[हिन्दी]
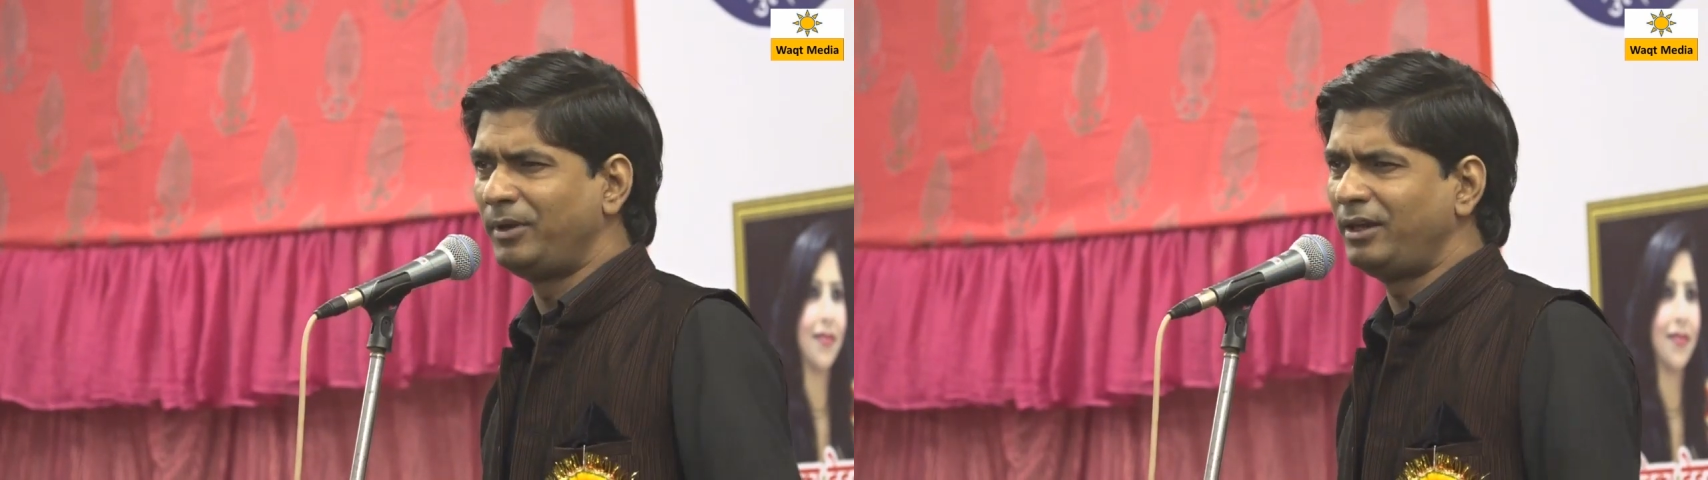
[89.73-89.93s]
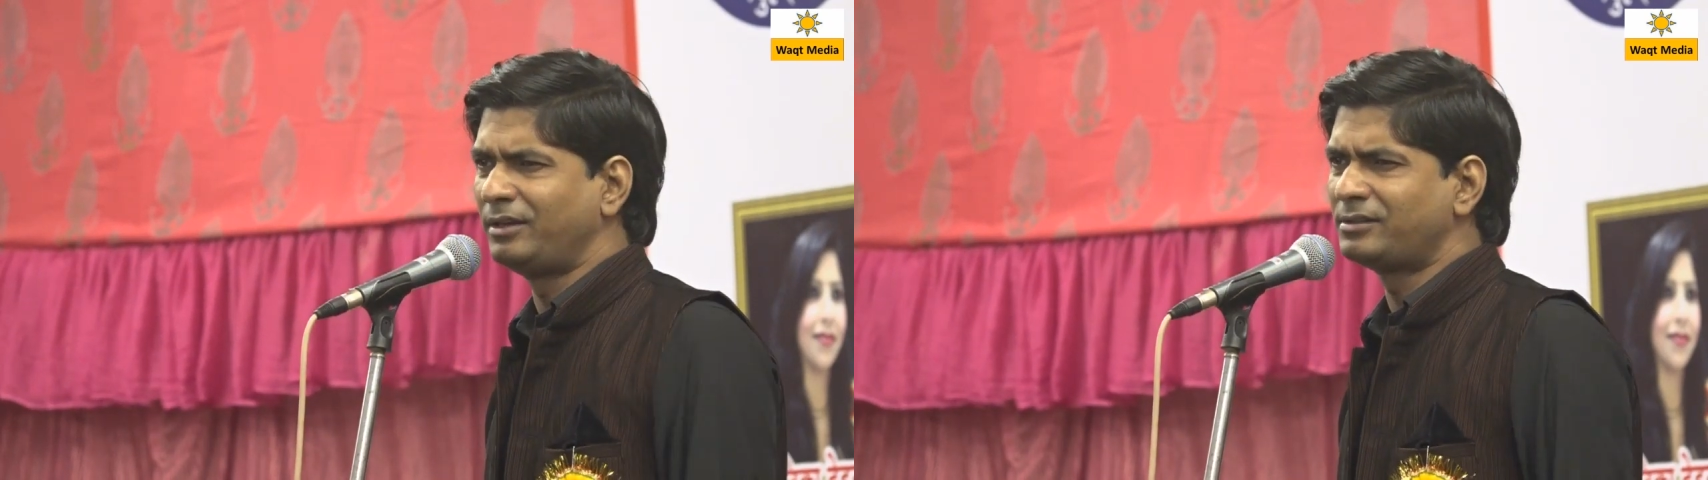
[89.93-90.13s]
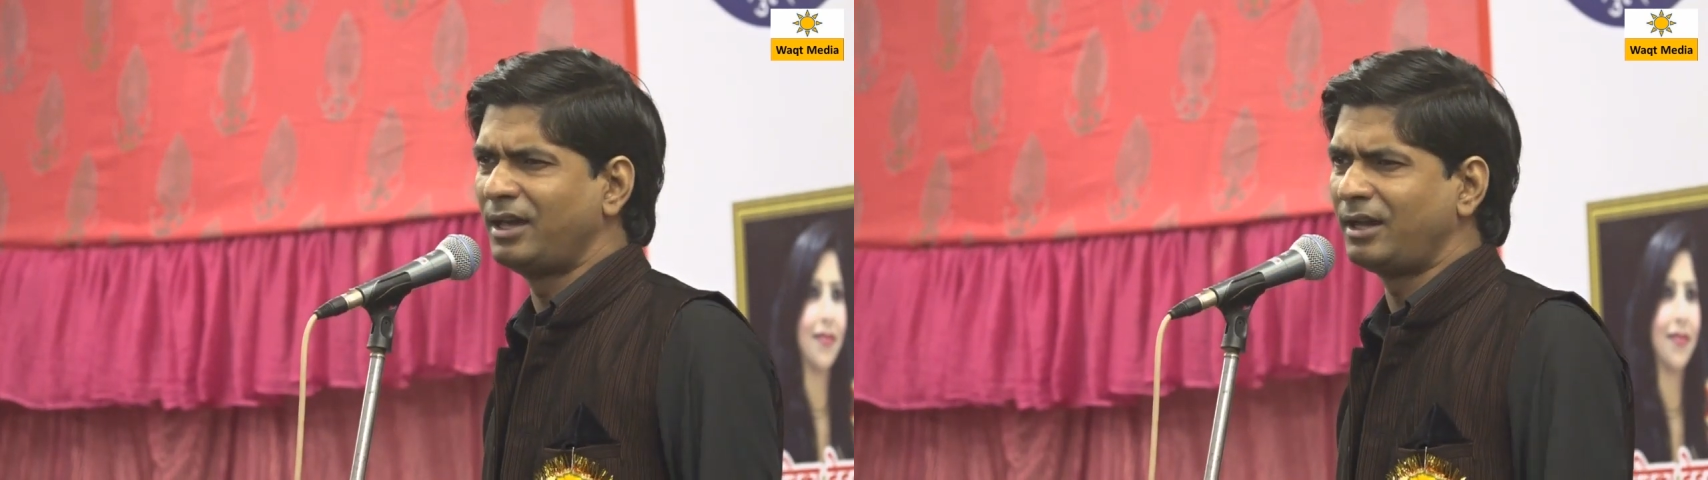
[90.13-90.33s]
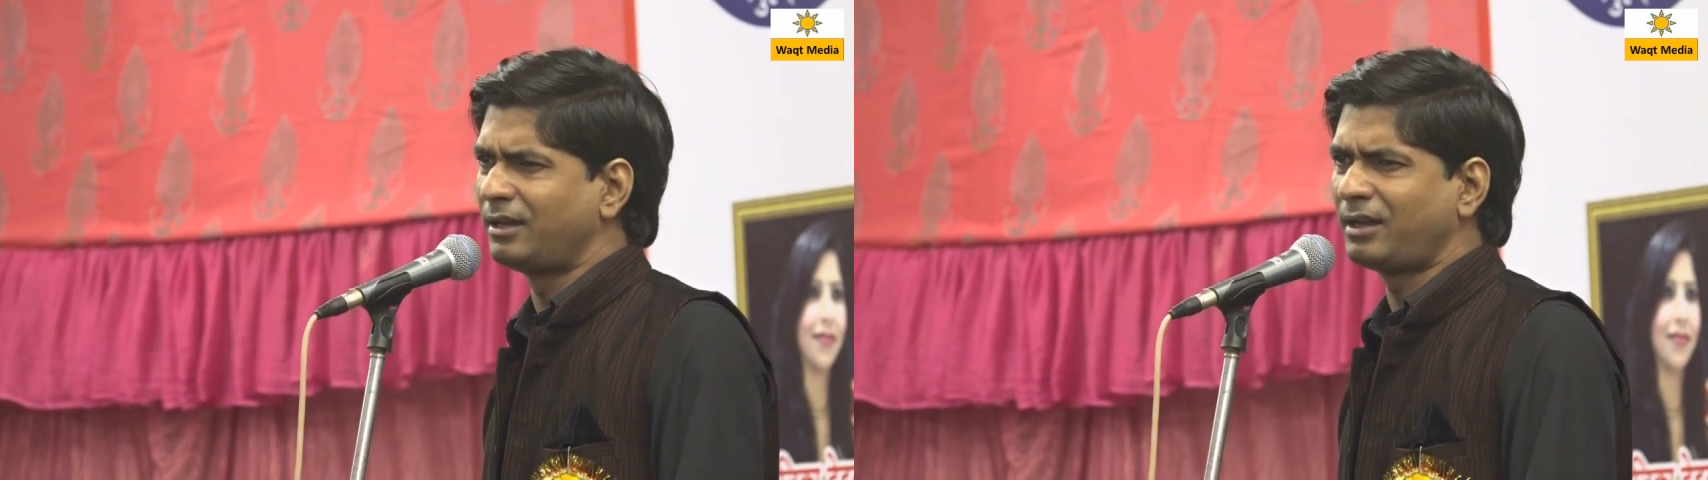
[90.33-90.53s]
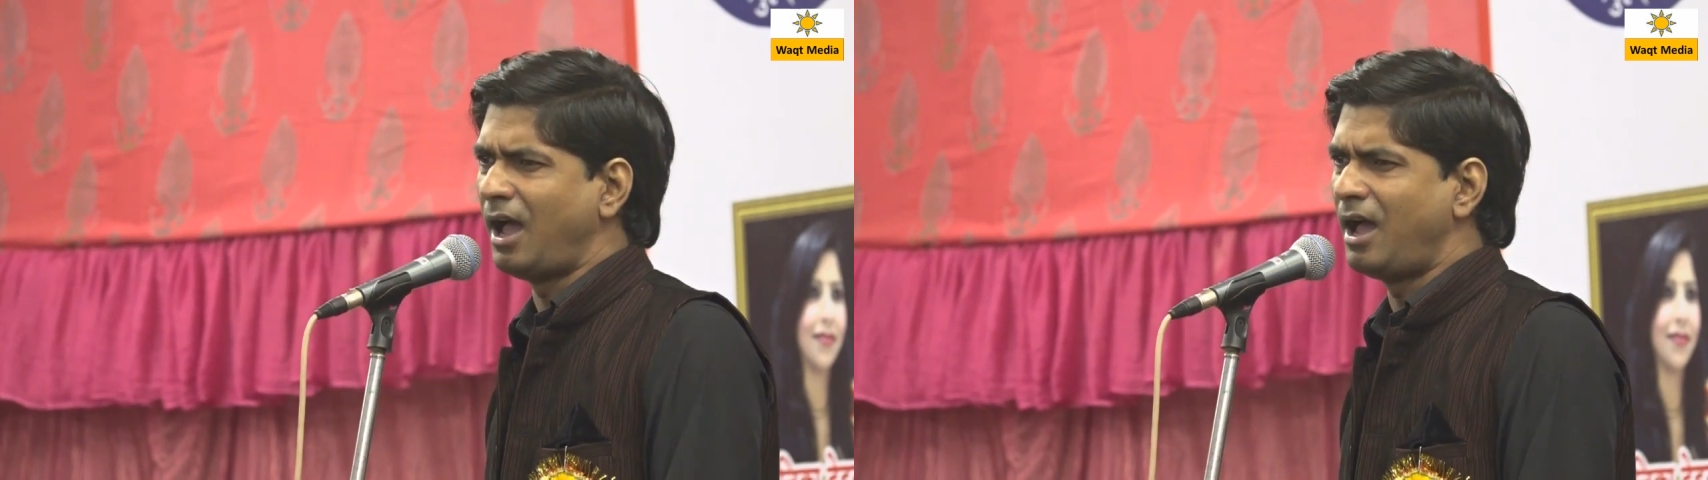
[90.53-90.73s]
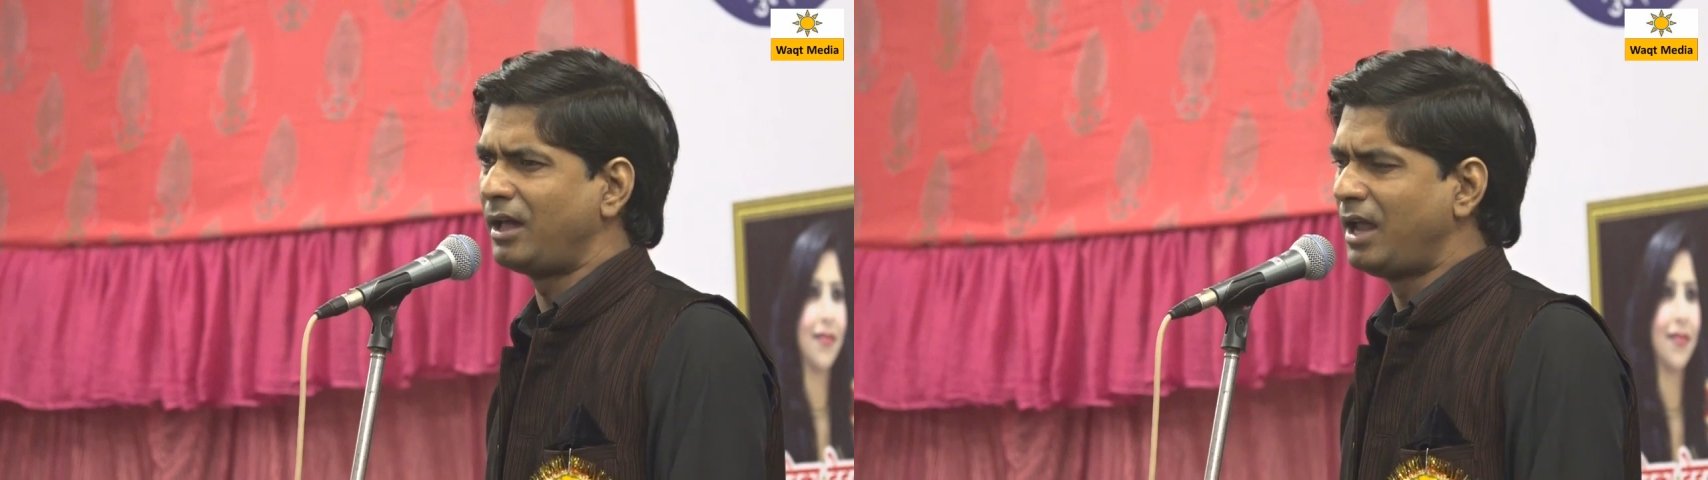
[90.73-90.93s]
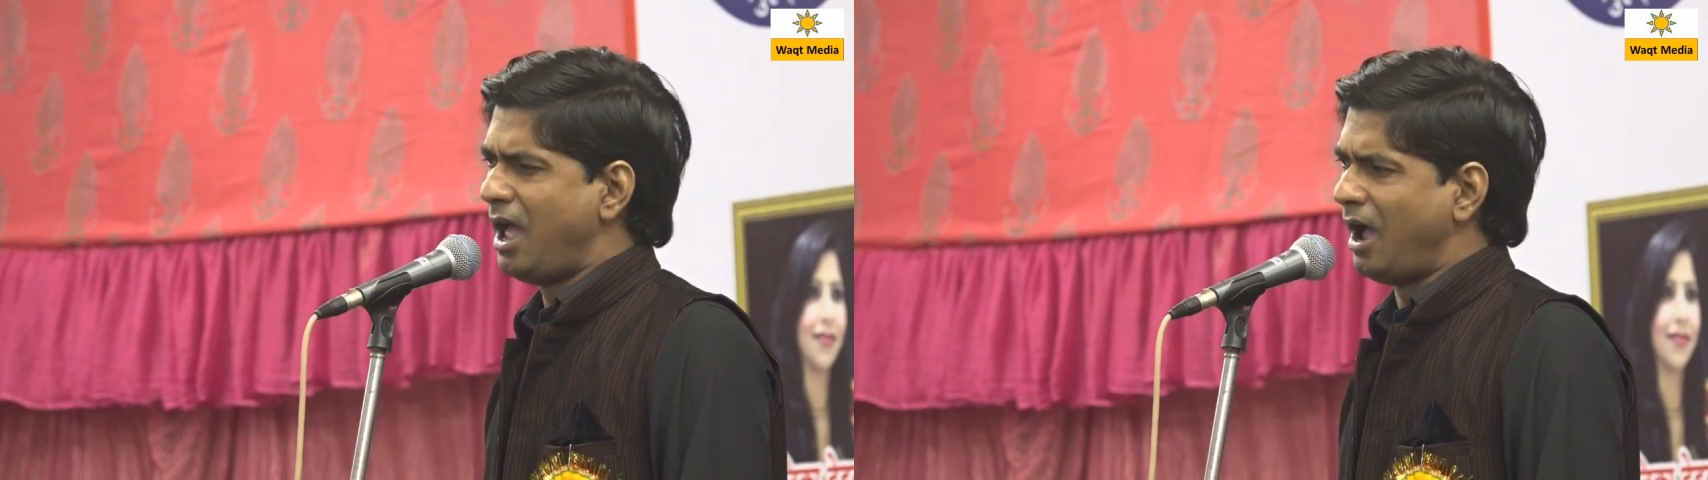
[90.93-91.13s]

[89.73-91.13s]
भी सरकार